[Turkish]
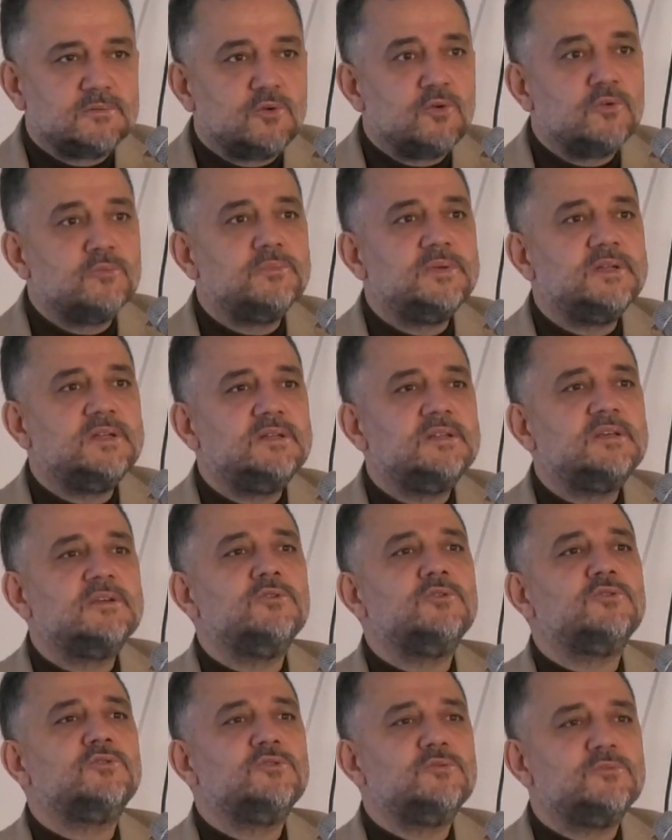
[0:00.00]
11 ilde
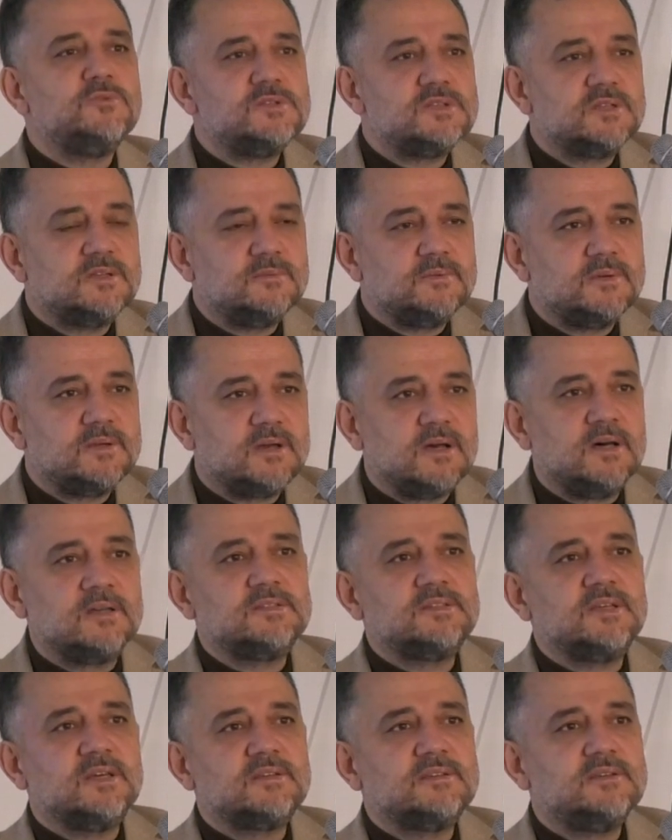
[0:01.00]
gördüğümüz gibi.
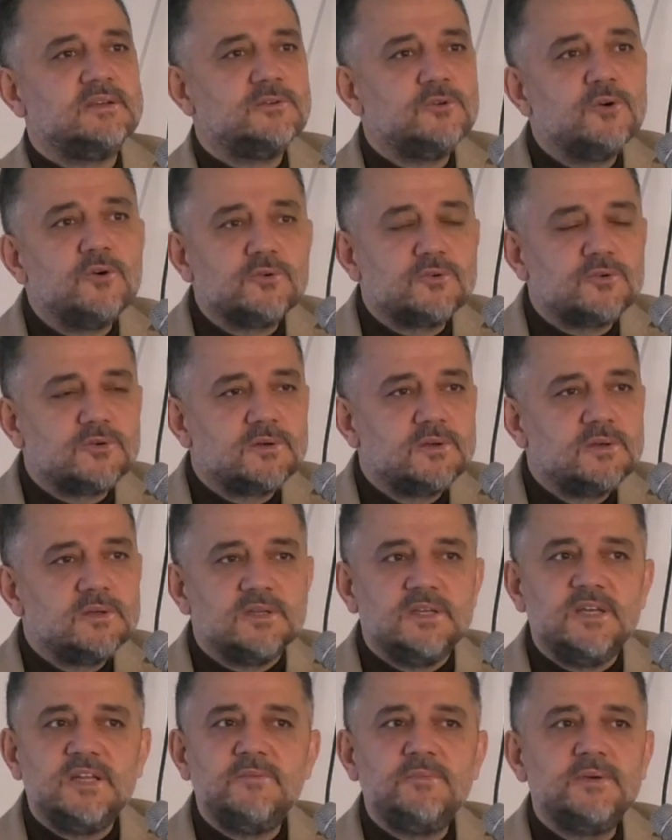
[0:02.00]
Antakya yok,
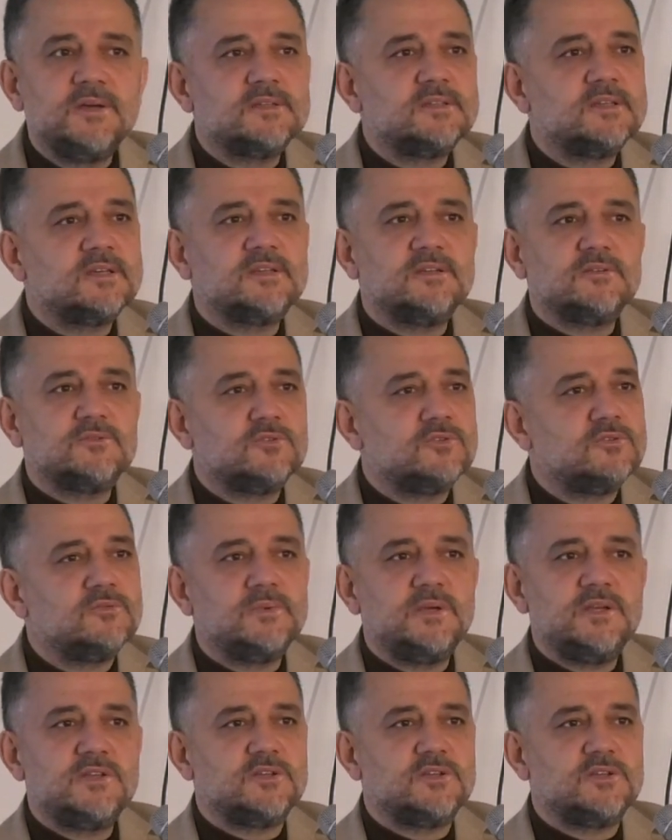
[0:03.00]
yeni bir Antakya kurulmaya